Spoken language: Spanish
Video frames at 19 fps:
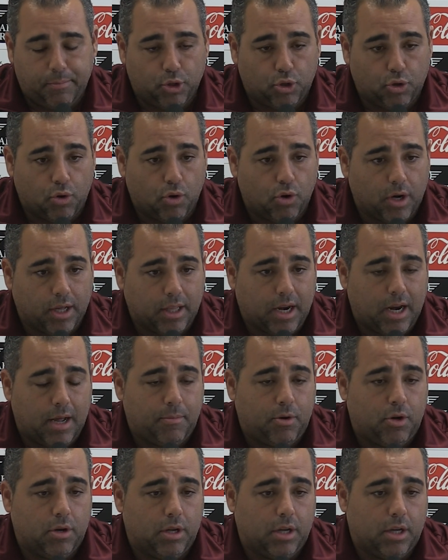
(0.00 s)
protocolo que
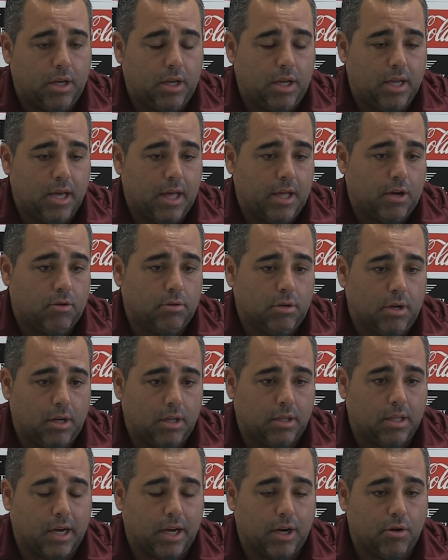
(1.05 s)
tenemos y, ya digo,
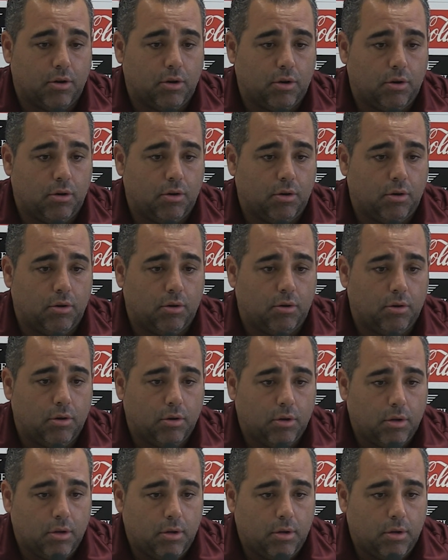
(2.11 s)
hasta que no